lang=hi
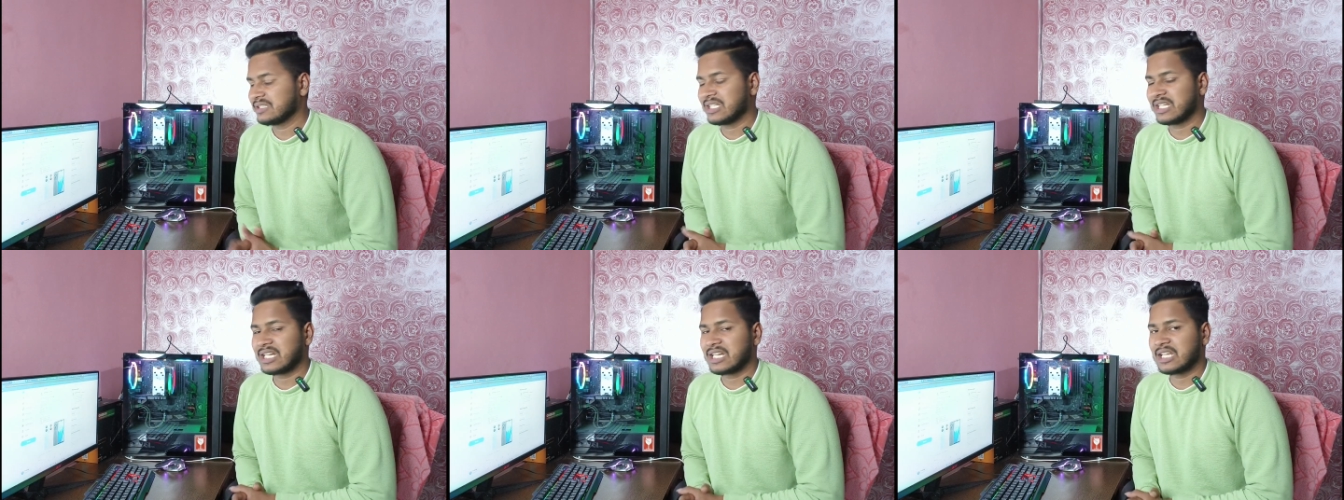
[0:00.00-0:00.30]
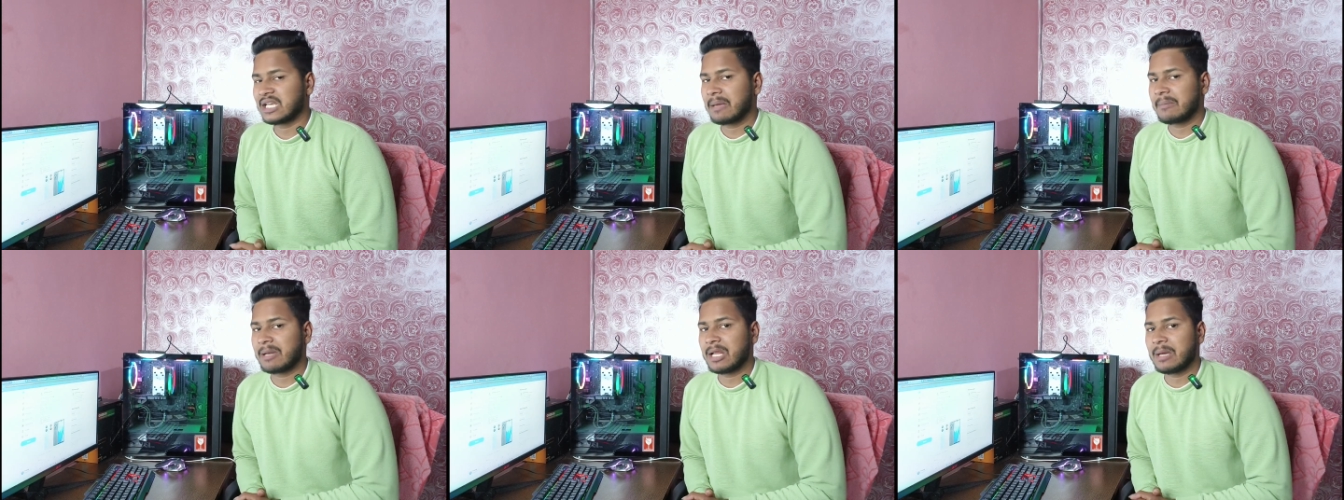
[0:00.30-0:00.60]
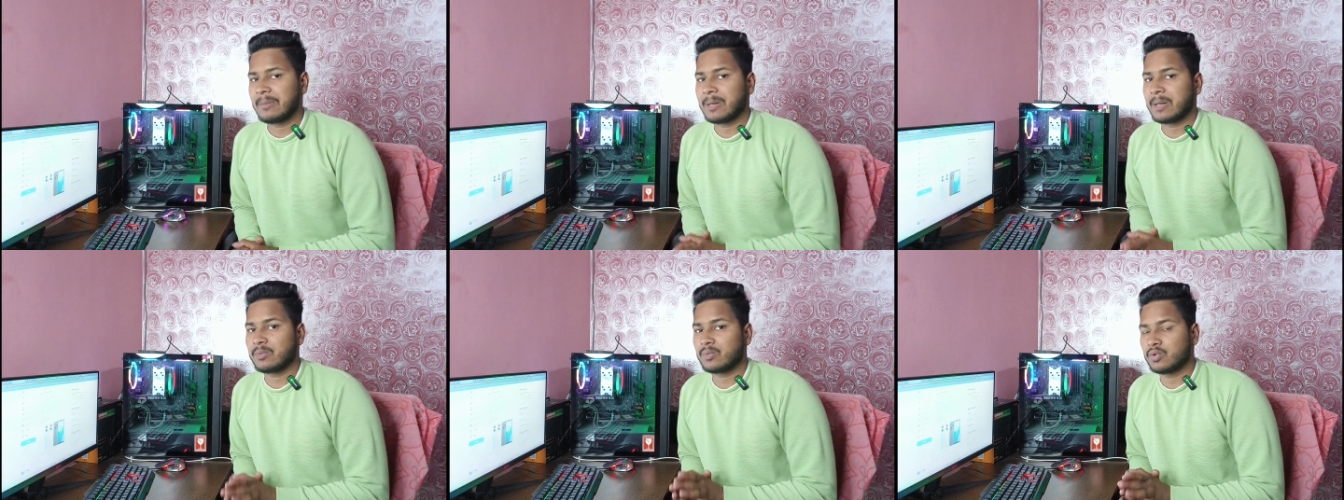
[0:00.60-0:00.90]
एंड सेकंड
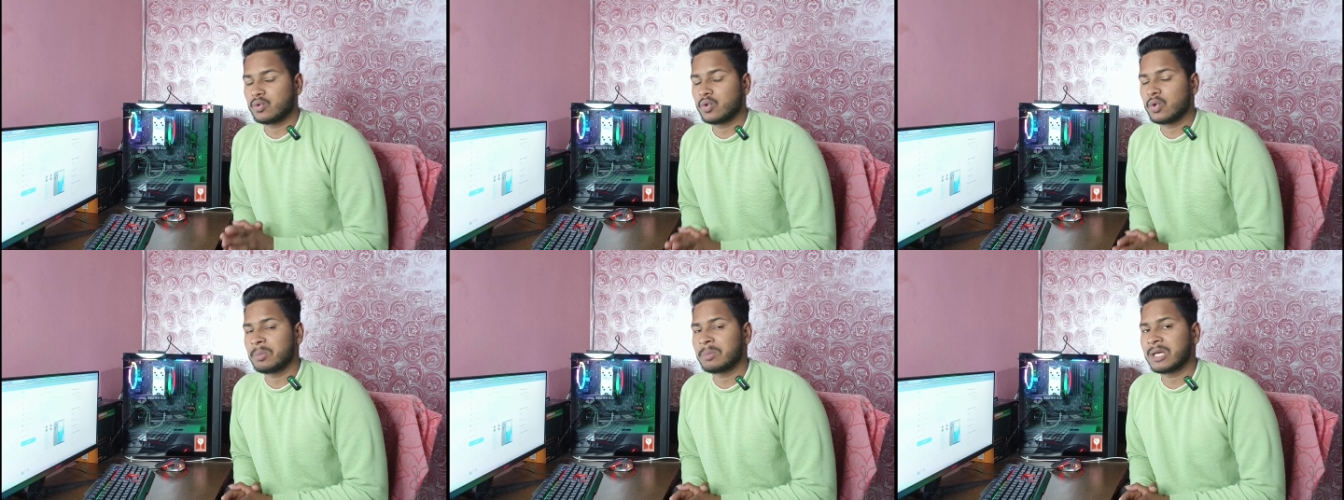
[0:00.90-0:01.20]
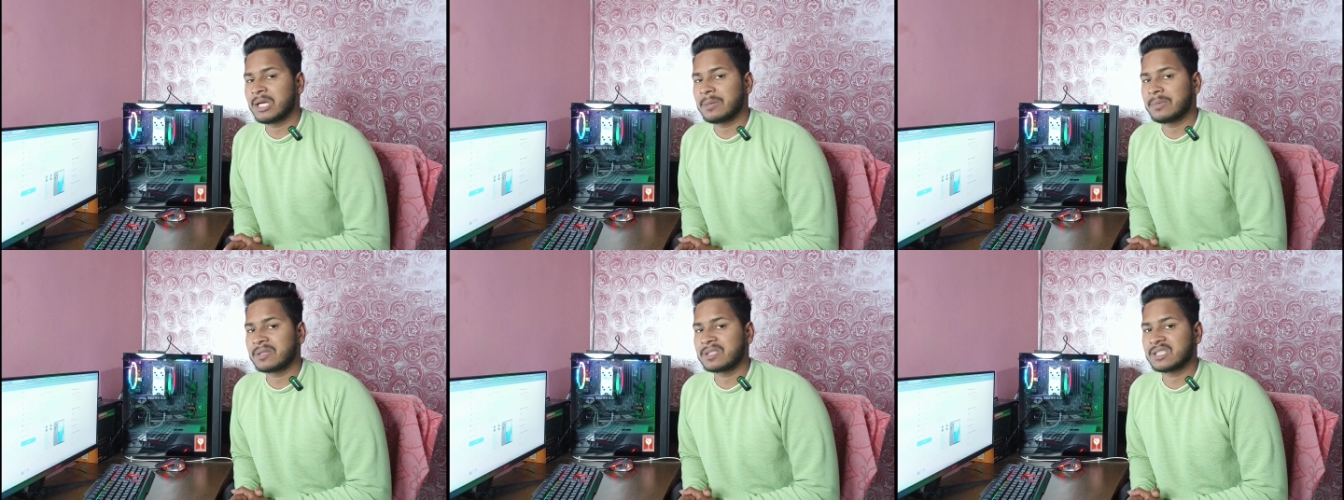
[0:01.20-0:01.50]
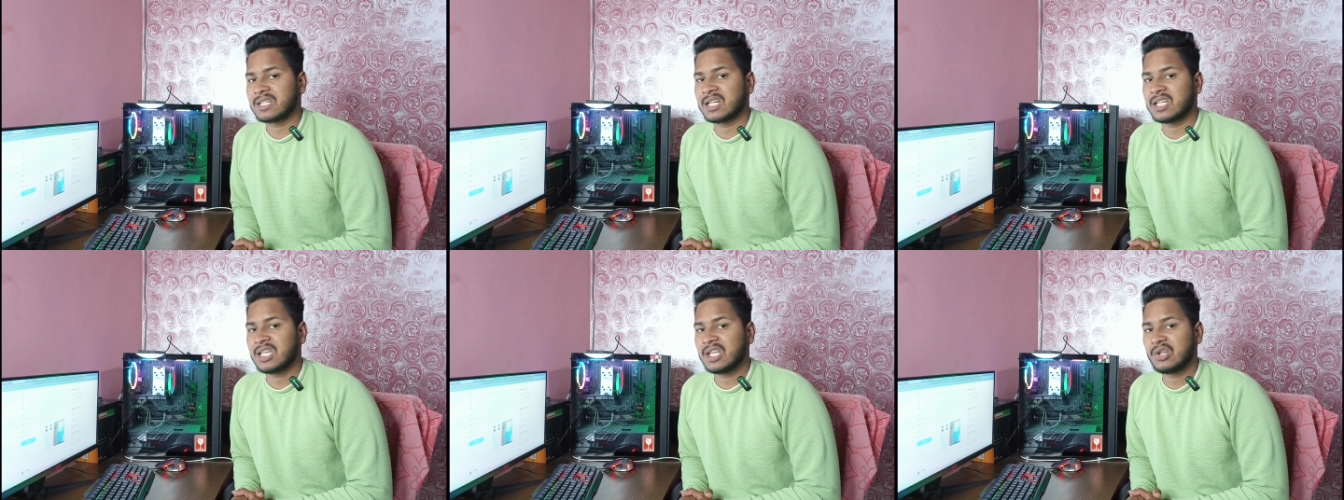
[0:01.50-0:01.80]
कैमरा यहाँ पर आपको मेगा
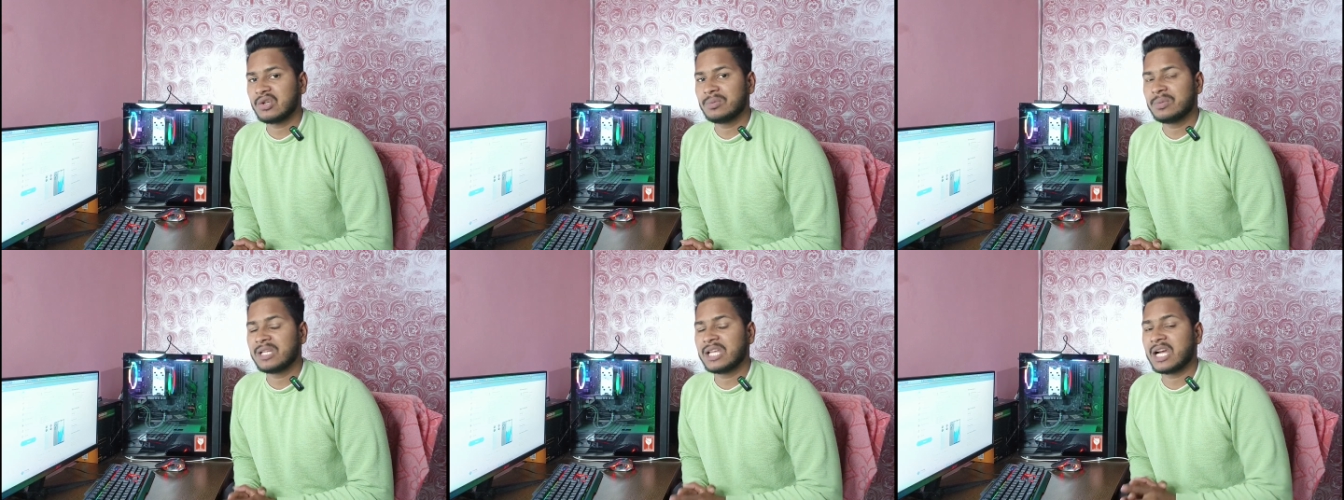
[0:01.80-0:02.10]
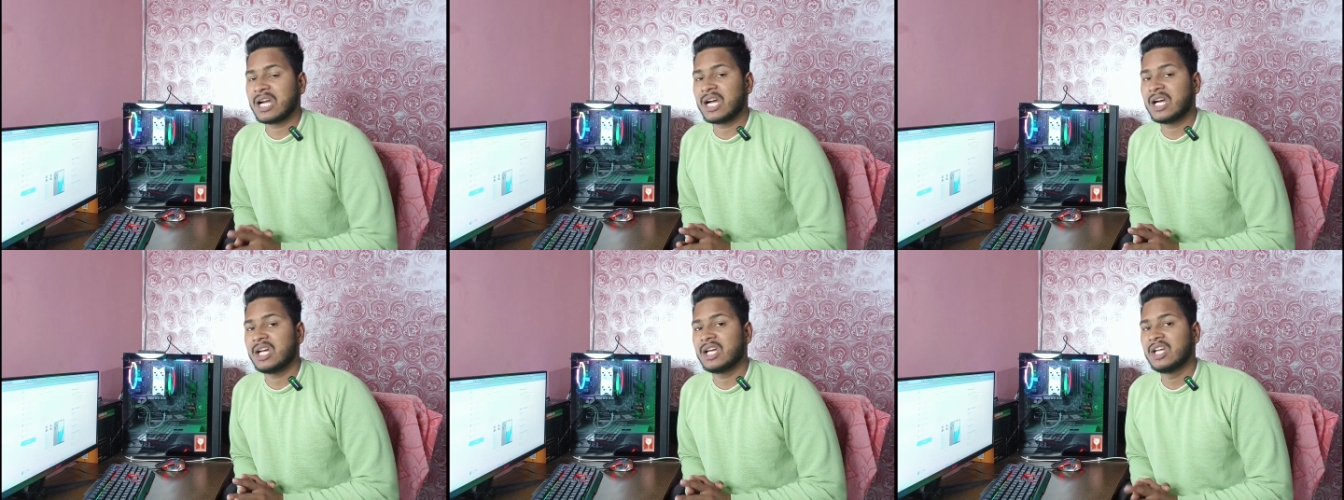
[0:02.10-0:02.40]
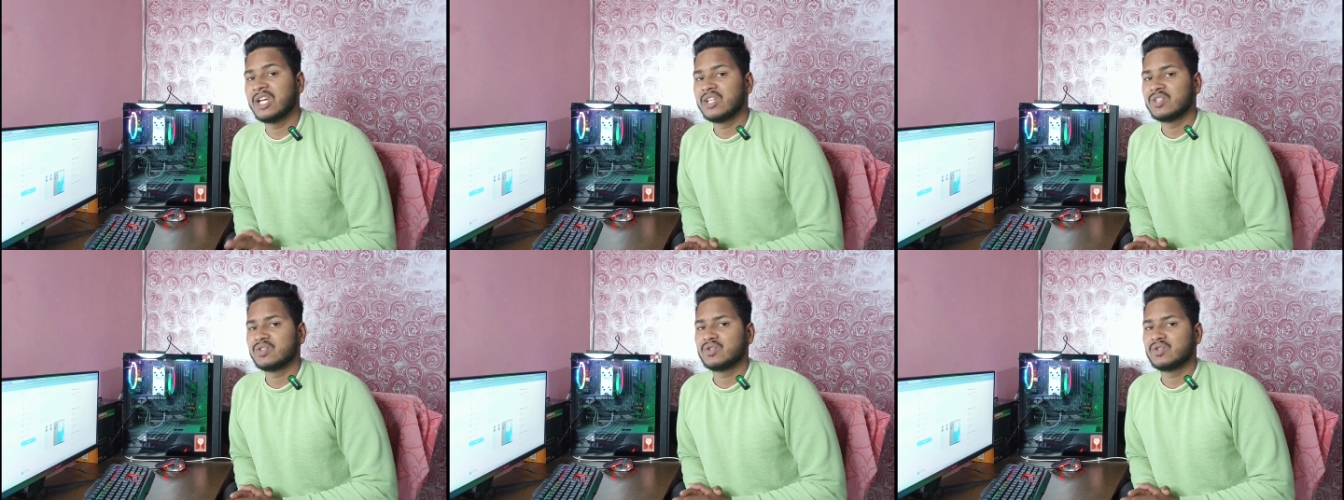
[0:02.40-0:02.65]
मेगापिक्सल का देखने को मिल जाएगा